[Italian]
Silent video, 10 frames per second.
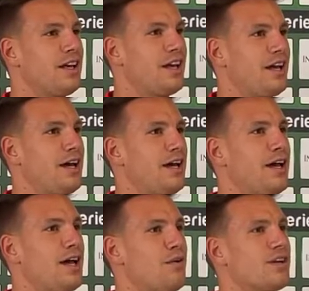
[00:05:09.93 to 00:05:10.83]
eh,
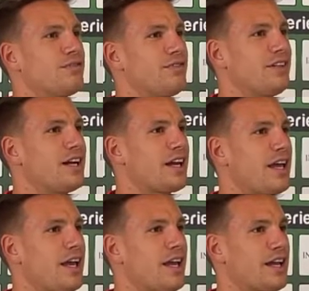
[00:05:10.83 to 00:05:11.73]
è una sfida
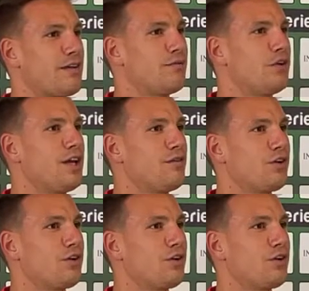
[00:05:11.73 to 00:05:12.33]
che, che, volevo,